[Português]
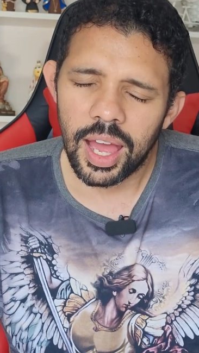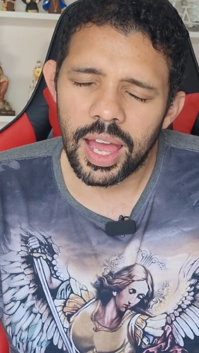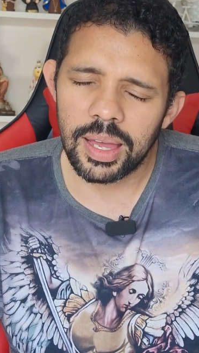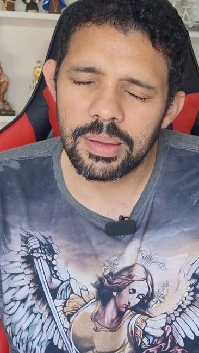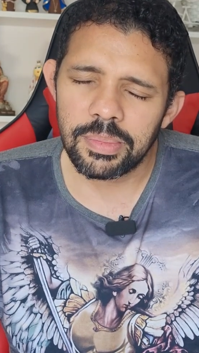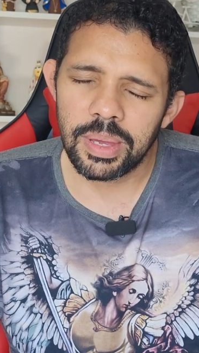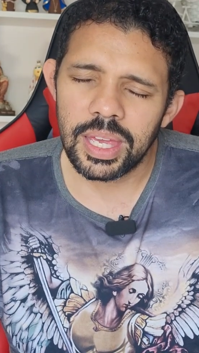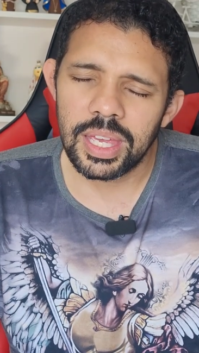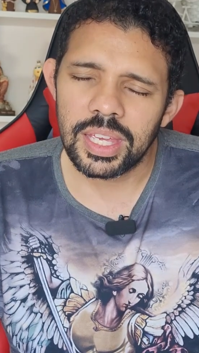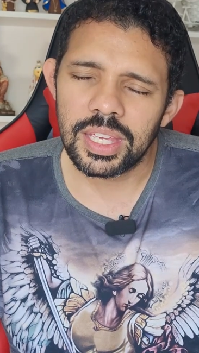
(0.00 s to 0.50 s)

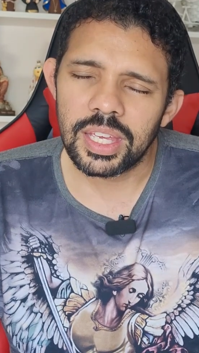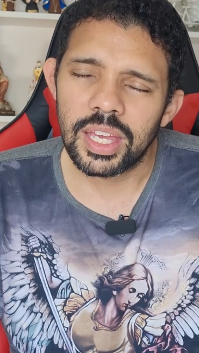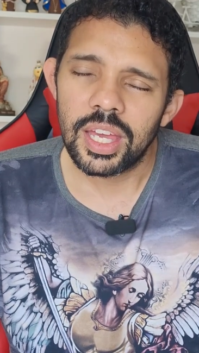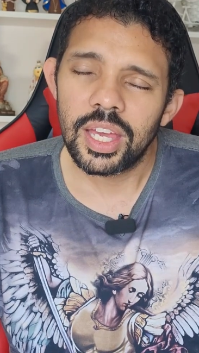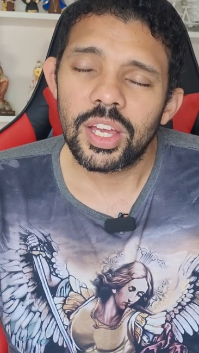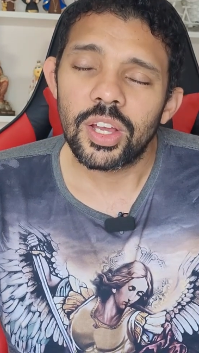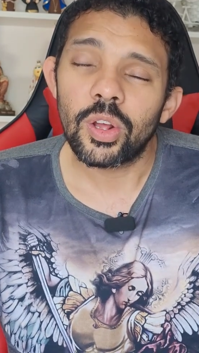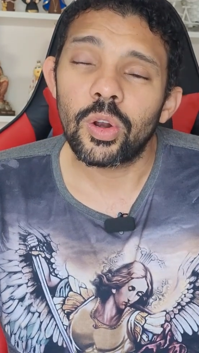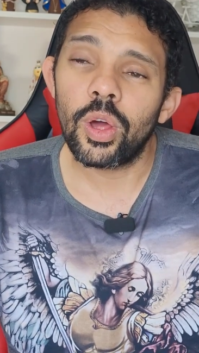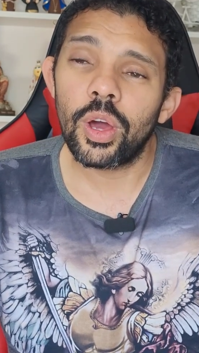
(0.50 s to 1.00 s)
Amém.
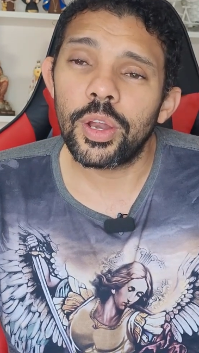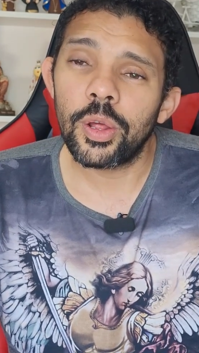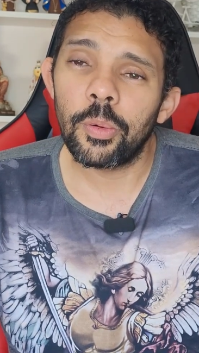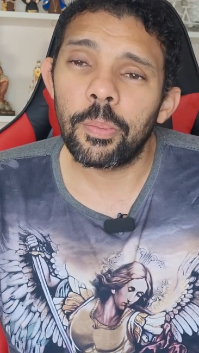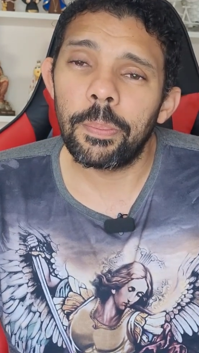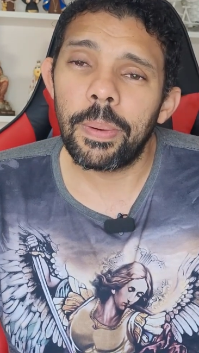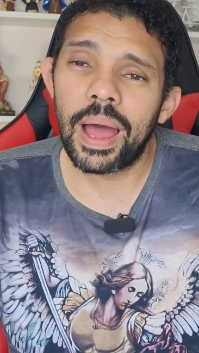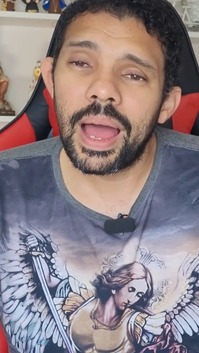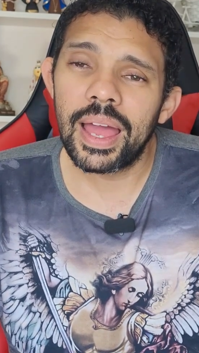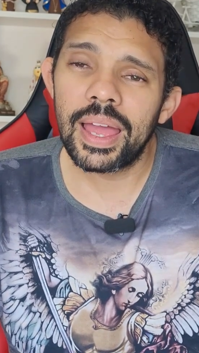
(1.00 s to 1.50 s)
Glória
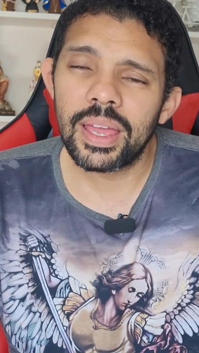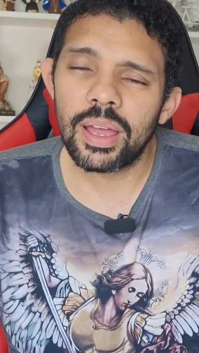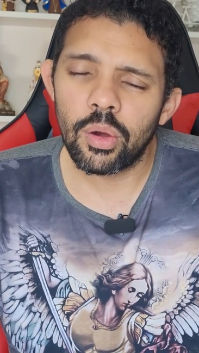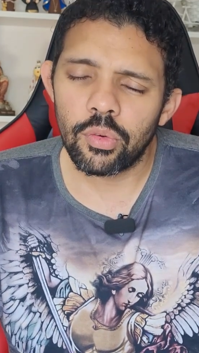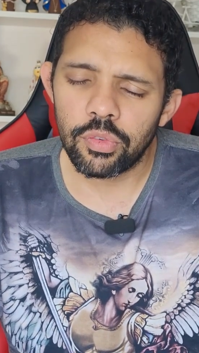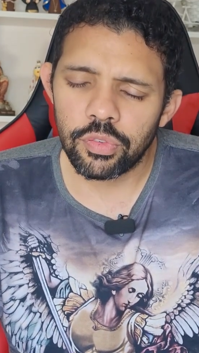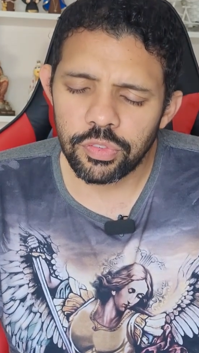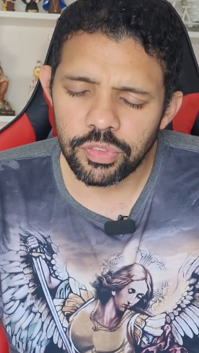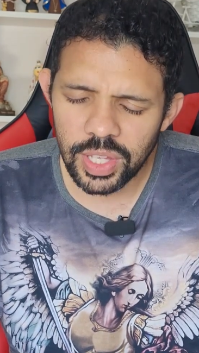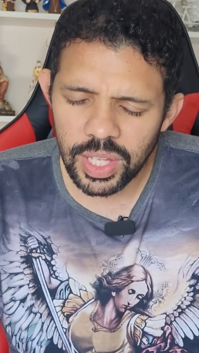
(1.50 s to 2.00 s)
ao Pai,
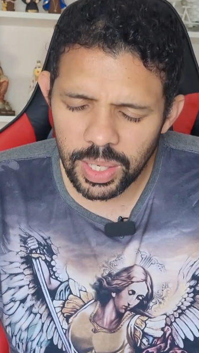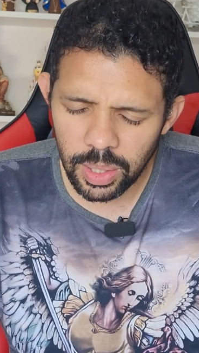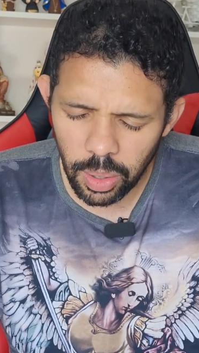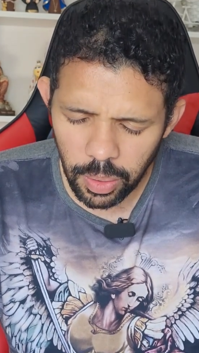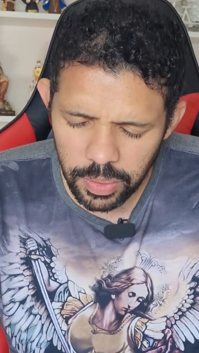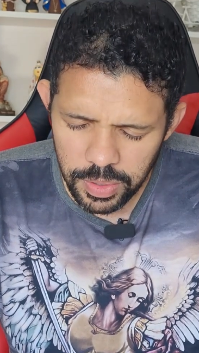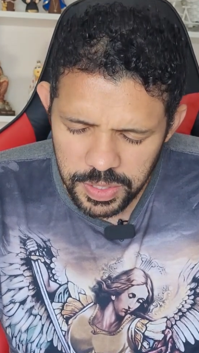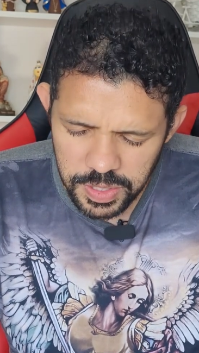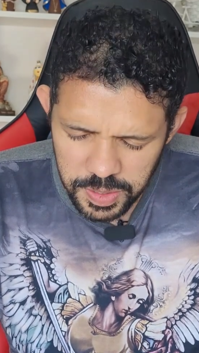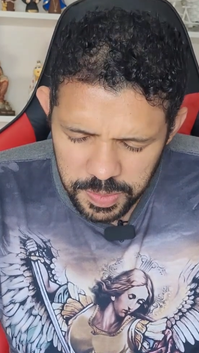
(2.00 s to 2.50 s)
ao Filho e
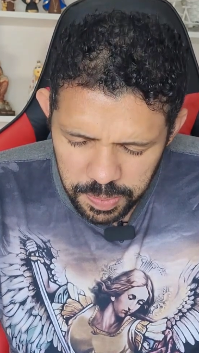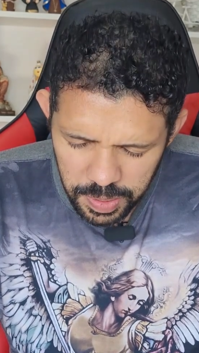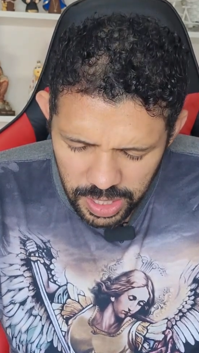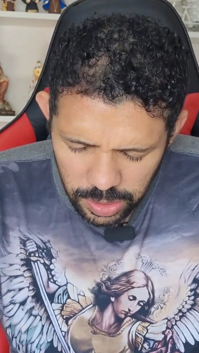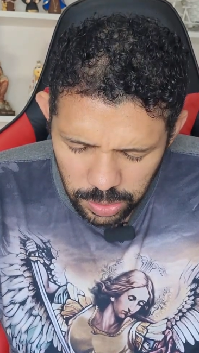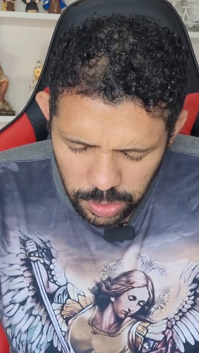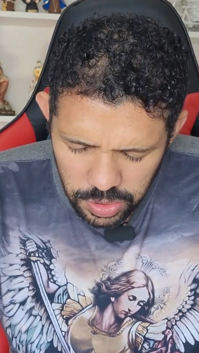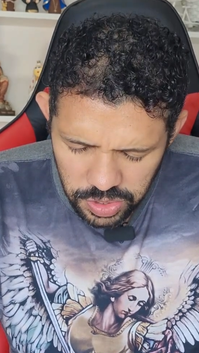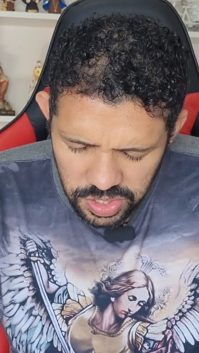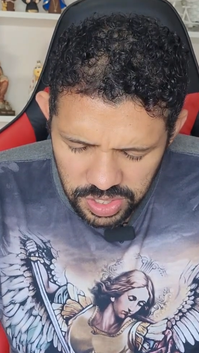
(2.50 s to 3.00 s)
ao
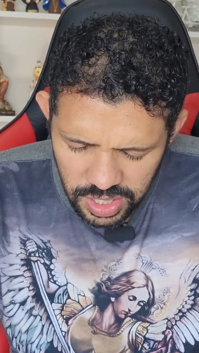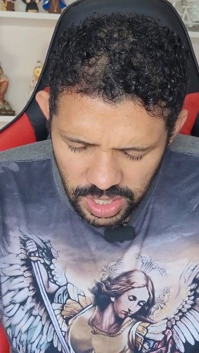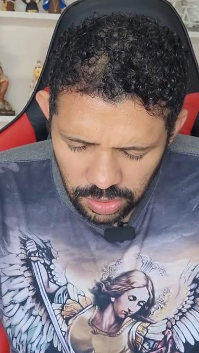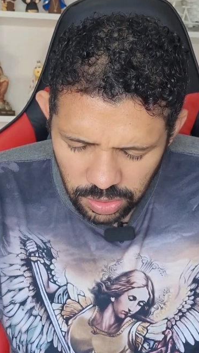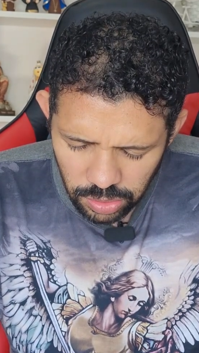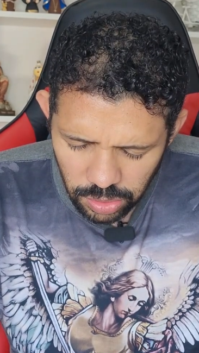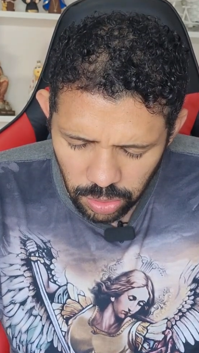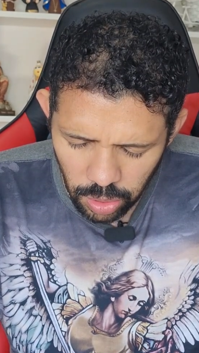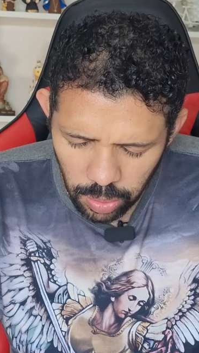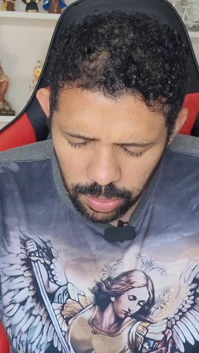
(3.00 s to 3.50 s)
Espírito
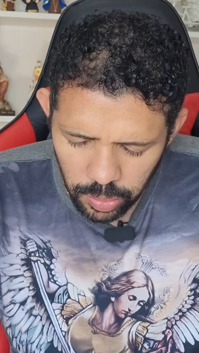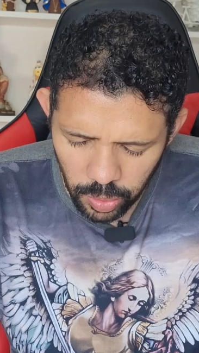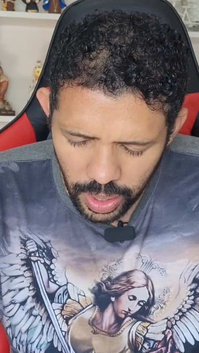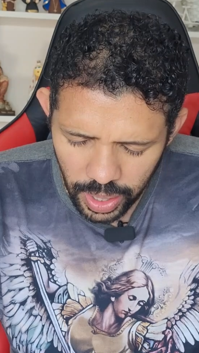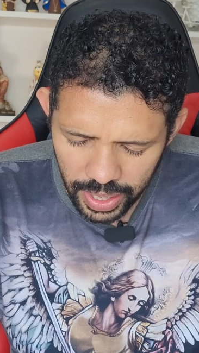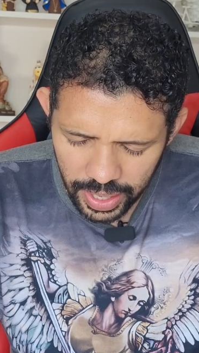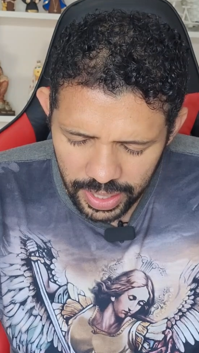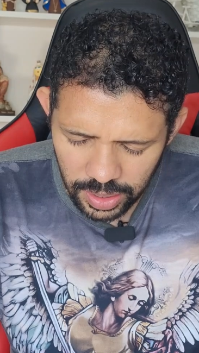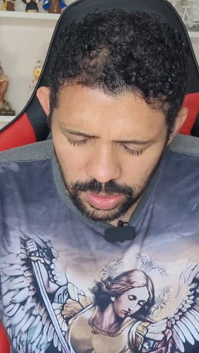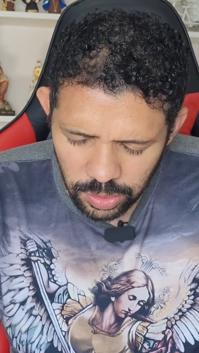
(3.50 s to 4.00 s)
Santo, como
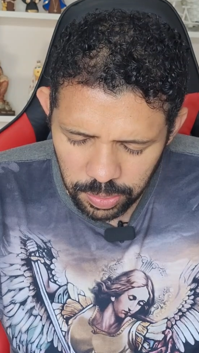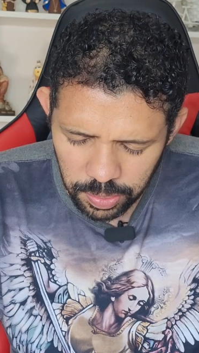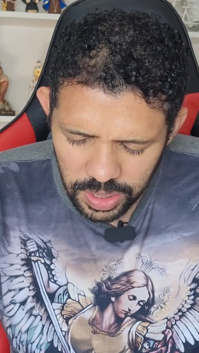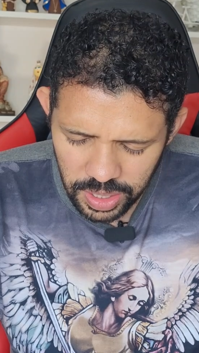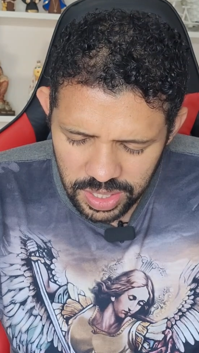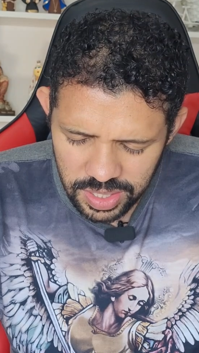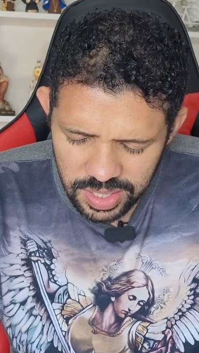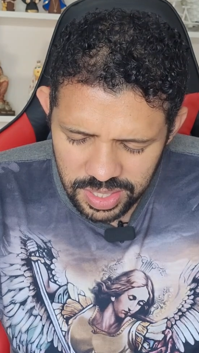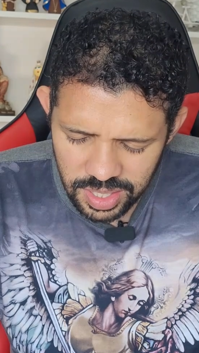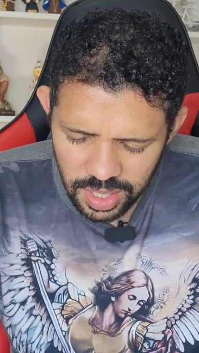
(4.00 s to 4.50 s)
era no
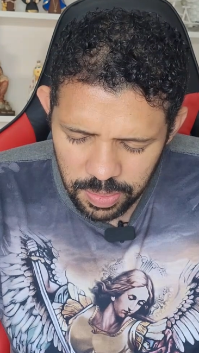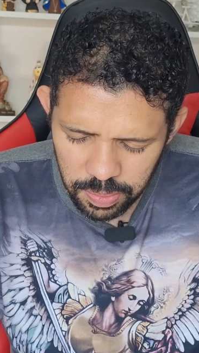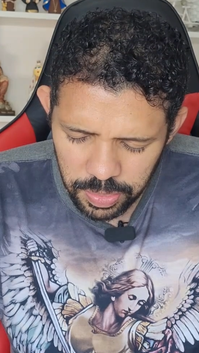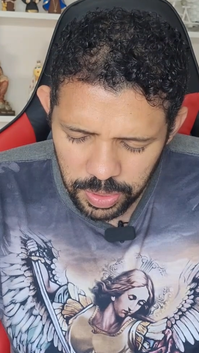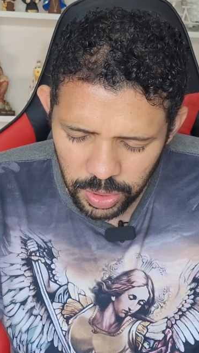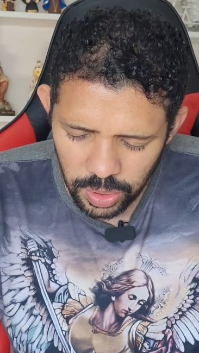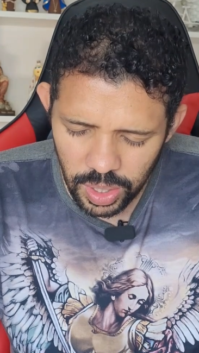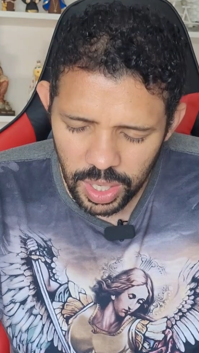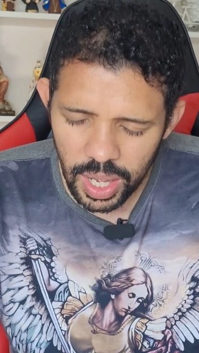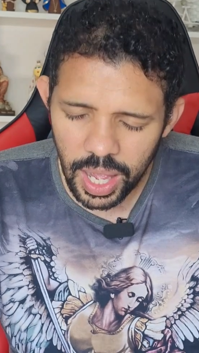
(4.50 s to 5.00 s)

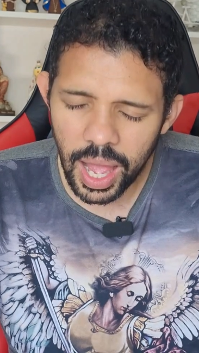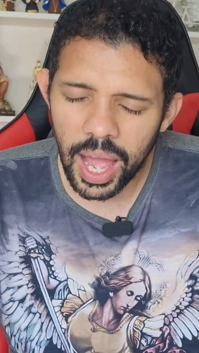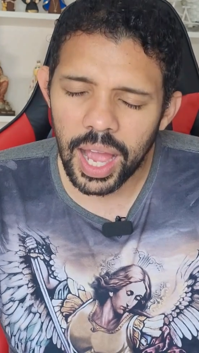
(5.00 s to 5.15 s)
princípio,